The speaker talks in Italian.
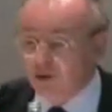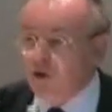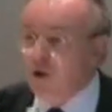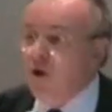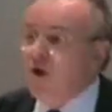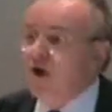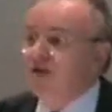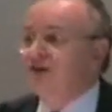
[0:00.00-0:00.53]

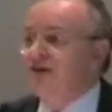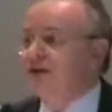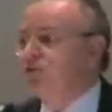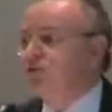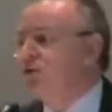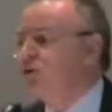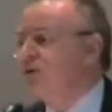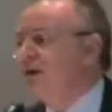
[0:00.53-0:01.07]
Greco, o al
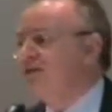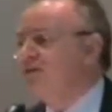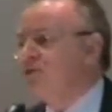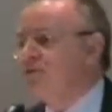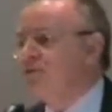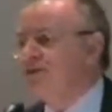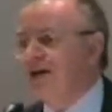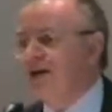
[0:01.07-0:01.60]
fatto che
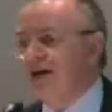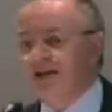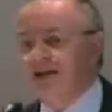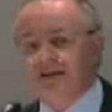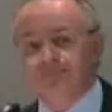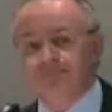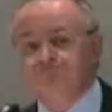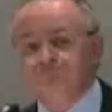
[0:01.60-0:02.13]
ormai c'è una
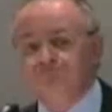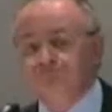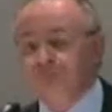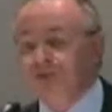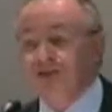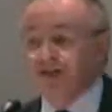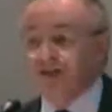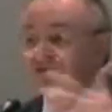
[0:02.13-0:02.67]
tale
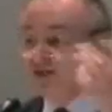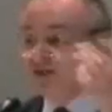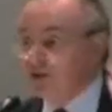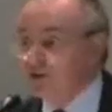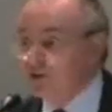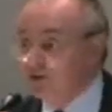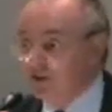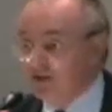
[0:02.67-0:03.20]

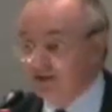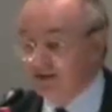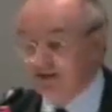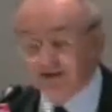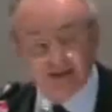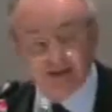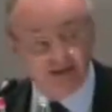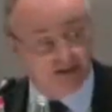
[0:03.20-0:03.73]
disaffezione,